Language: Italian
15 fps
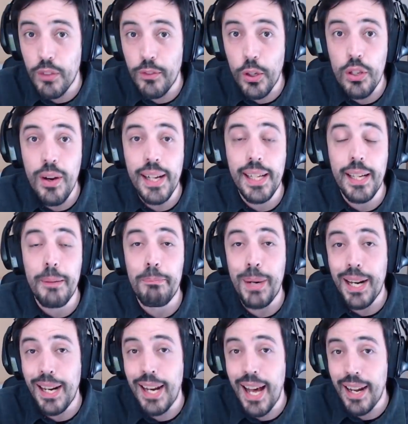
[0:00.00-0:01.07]
voglio anche
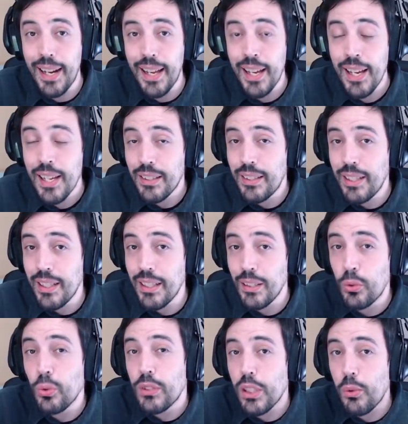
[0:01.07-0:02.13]
parlare
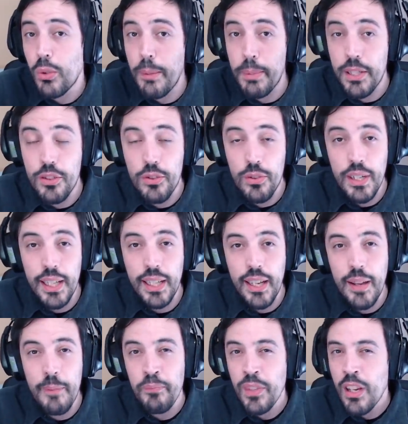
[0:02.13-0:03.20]
di tutte quelle persone
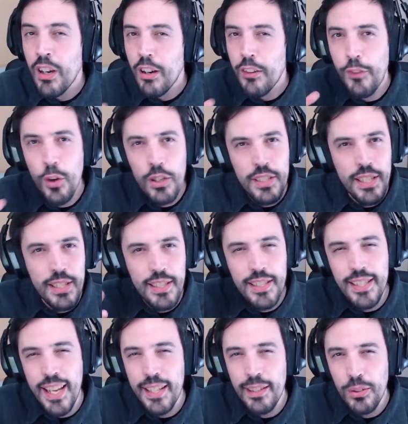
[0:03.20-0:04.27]
che forse si
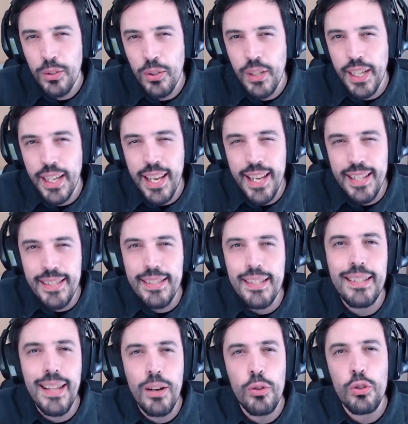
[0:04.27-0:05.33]
sentono che si
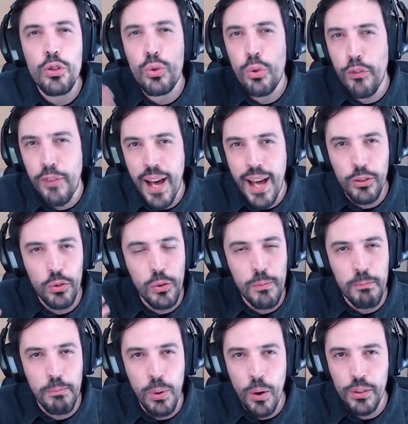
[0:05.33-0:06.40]
stanno stufando
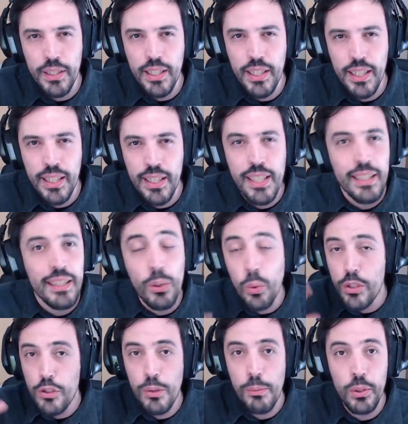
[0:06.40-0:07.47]
un po' di, di
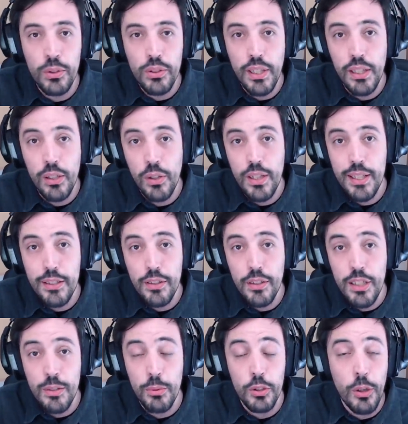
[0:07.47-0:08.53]
questo mondo del
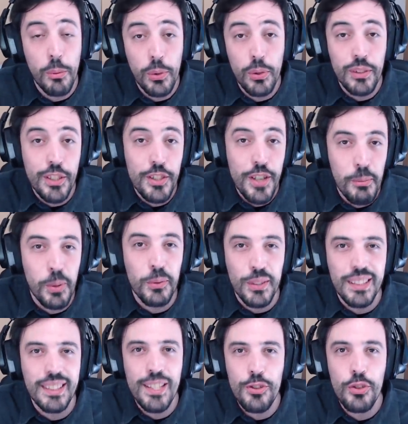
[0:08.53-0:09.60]
collezionismo dopo diciamo
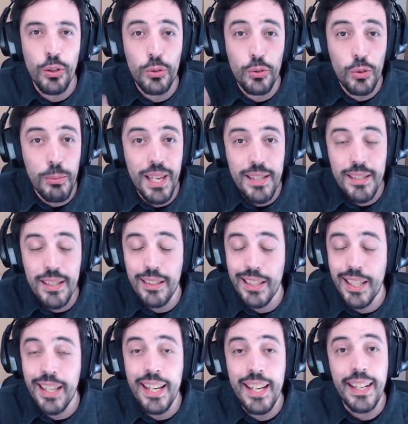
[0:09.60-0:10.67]
18 mesi
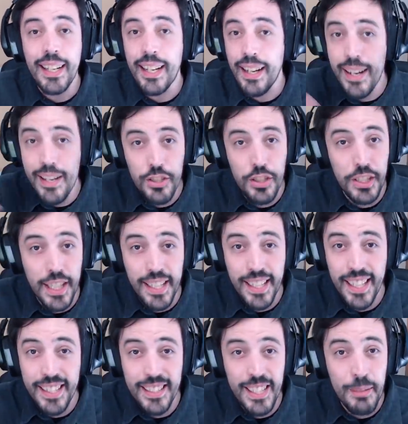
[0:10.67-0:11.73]
di crescita
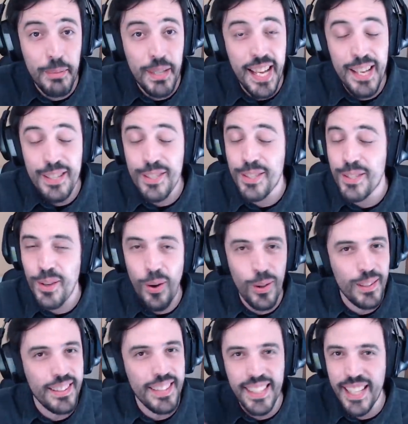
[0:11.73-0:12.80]
incredibile,
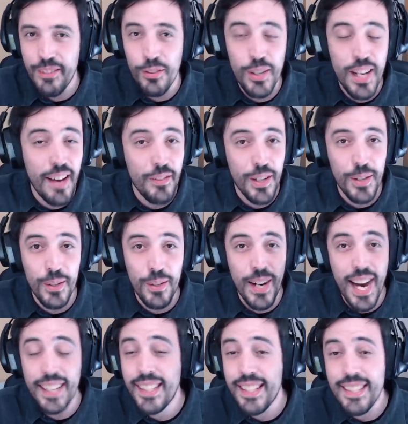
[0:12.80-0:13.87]
soldi che volavano
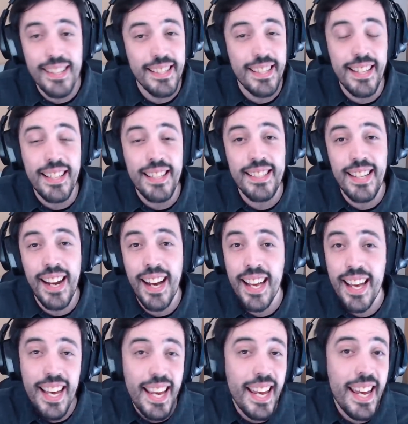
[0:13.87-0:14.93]
a destra e a sinistra
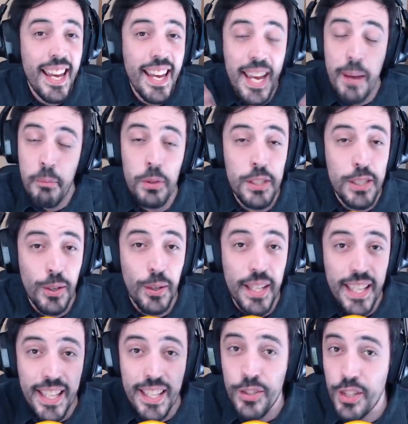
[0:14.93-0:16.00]
e
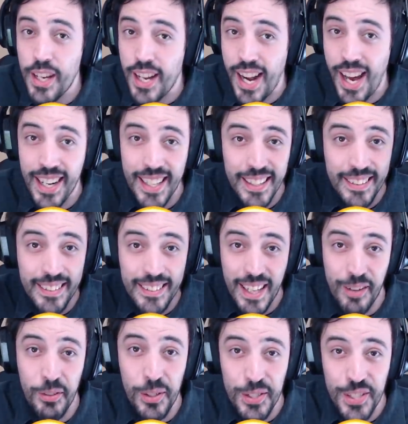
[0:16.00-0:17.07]
emozioni in generale
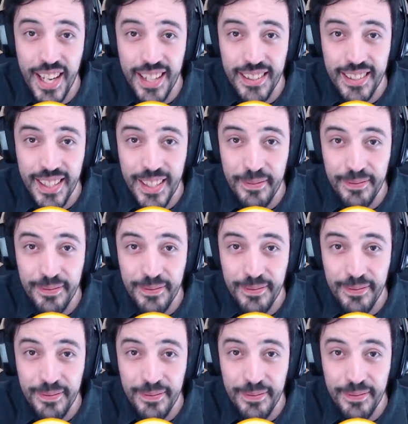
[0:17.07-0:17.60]
travolgenti.